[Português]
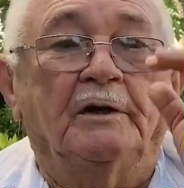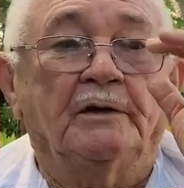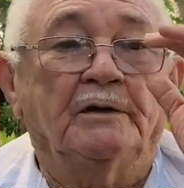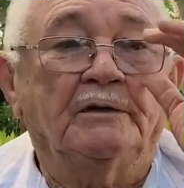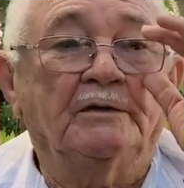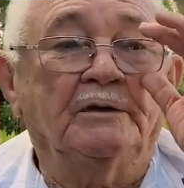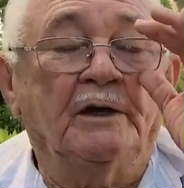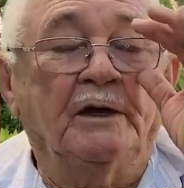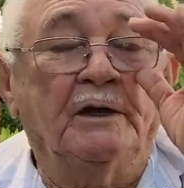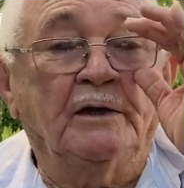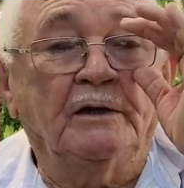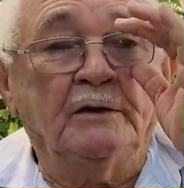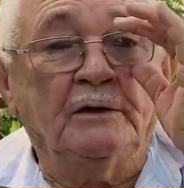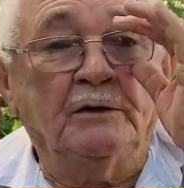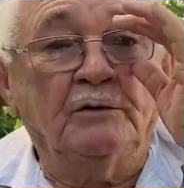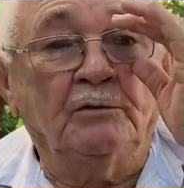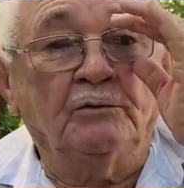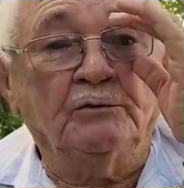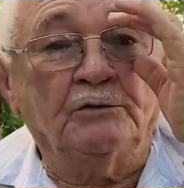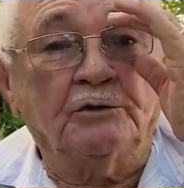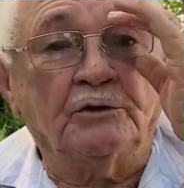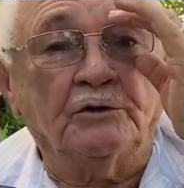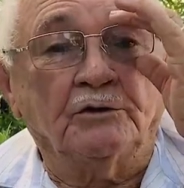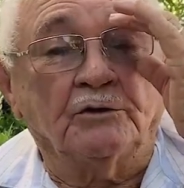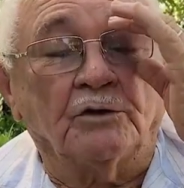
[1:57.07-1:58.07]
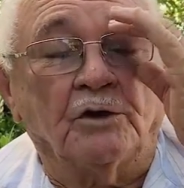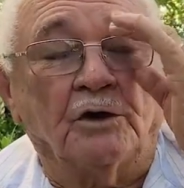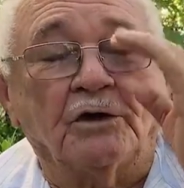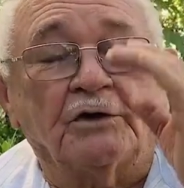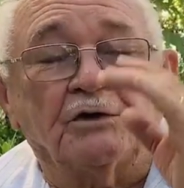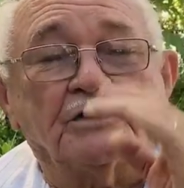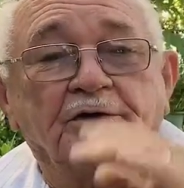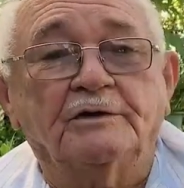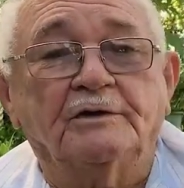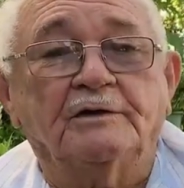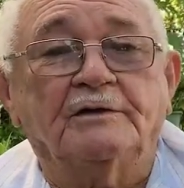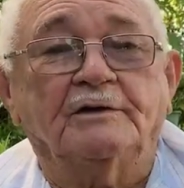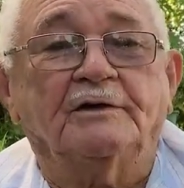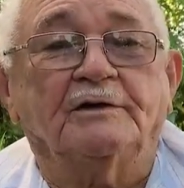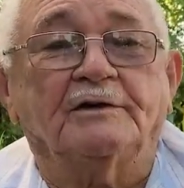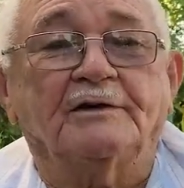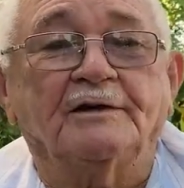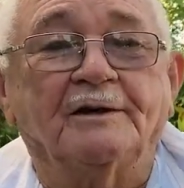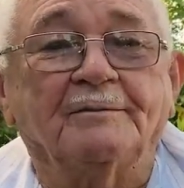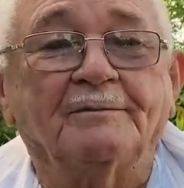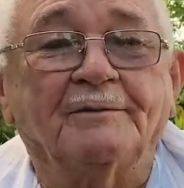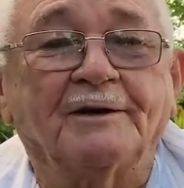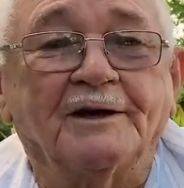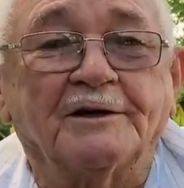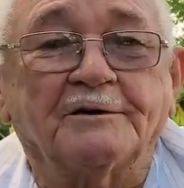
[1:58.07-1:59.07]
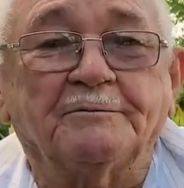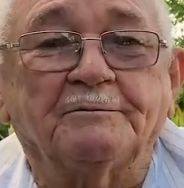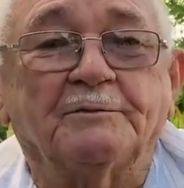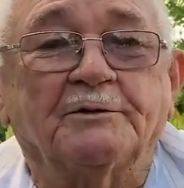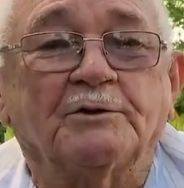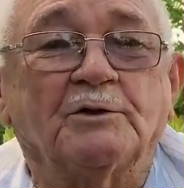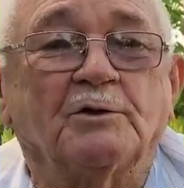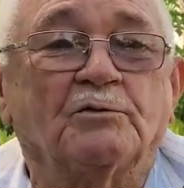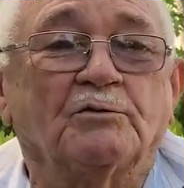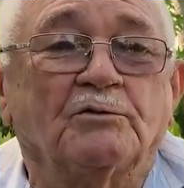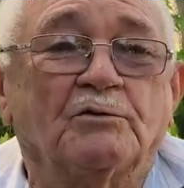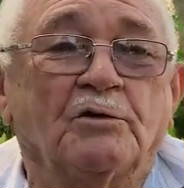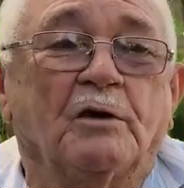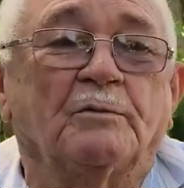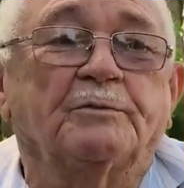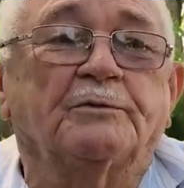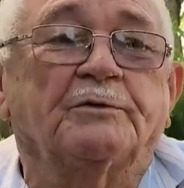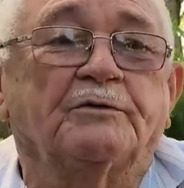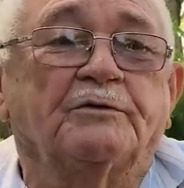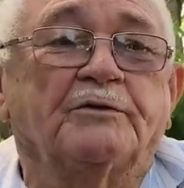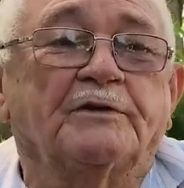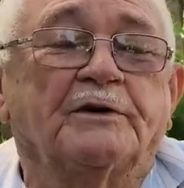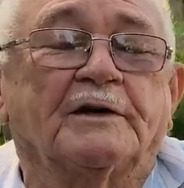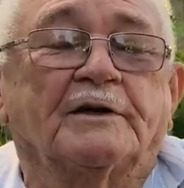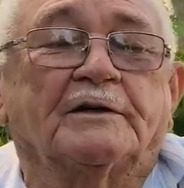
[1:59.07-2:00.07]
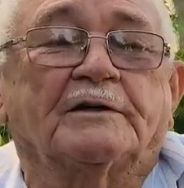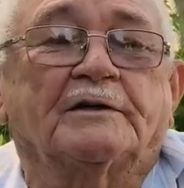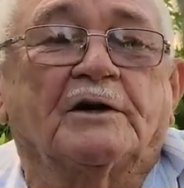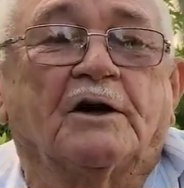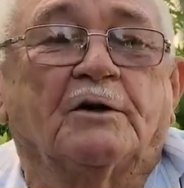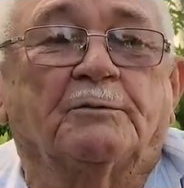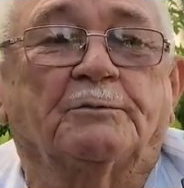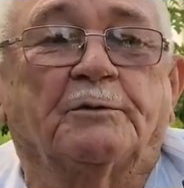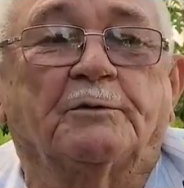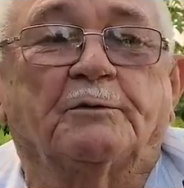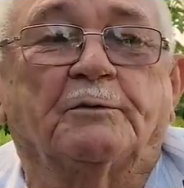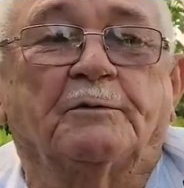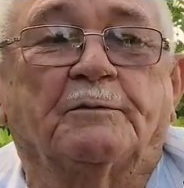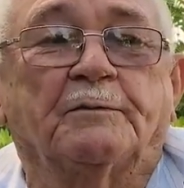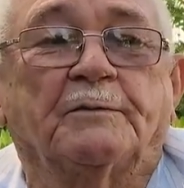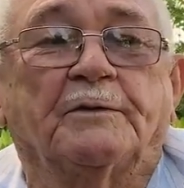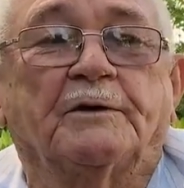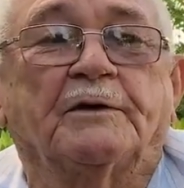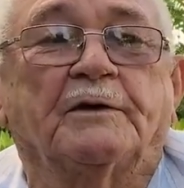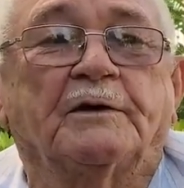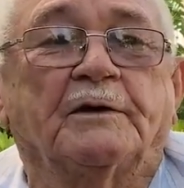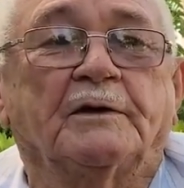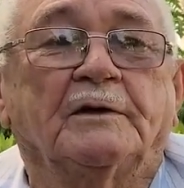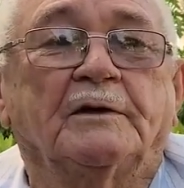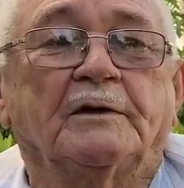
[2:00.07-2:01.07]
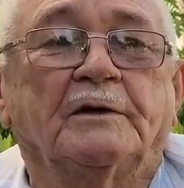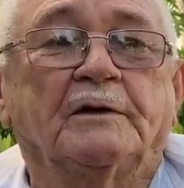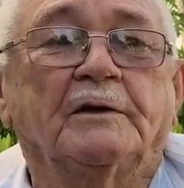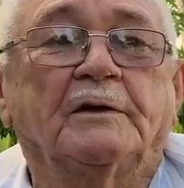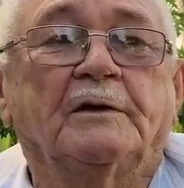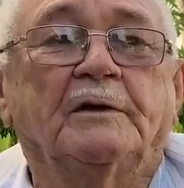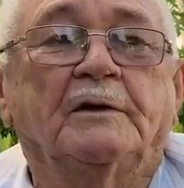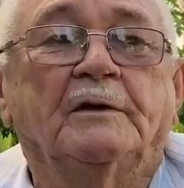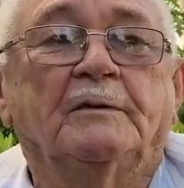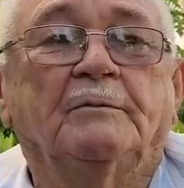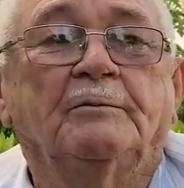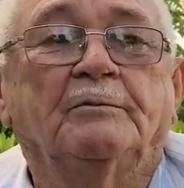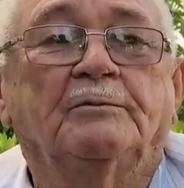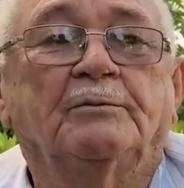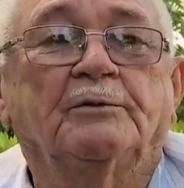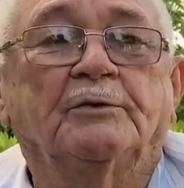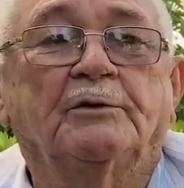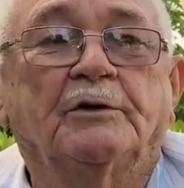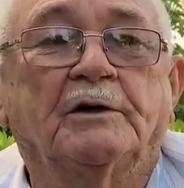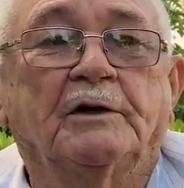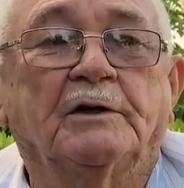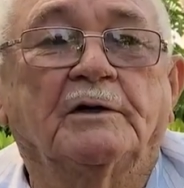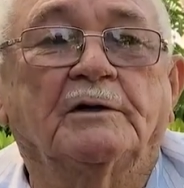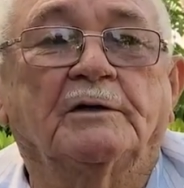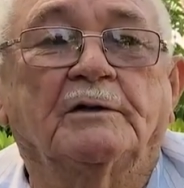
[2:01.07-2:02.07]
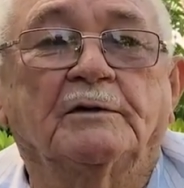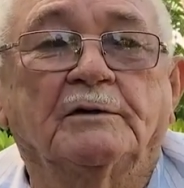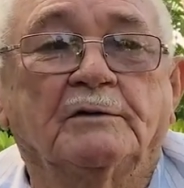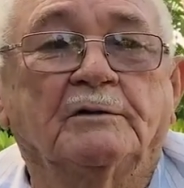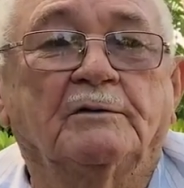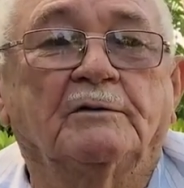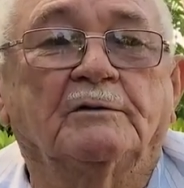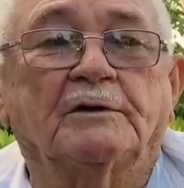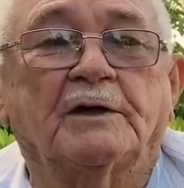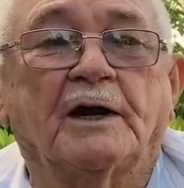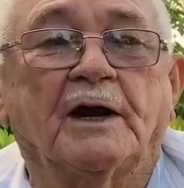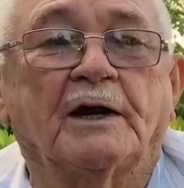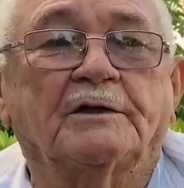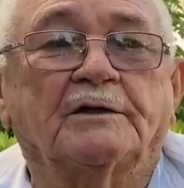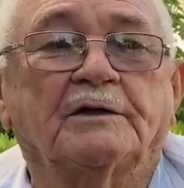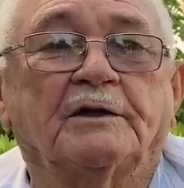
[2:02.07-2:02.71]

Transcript: Nenhum de nós dizia, mestre, me dá um copo de vegetal para beber porque não estava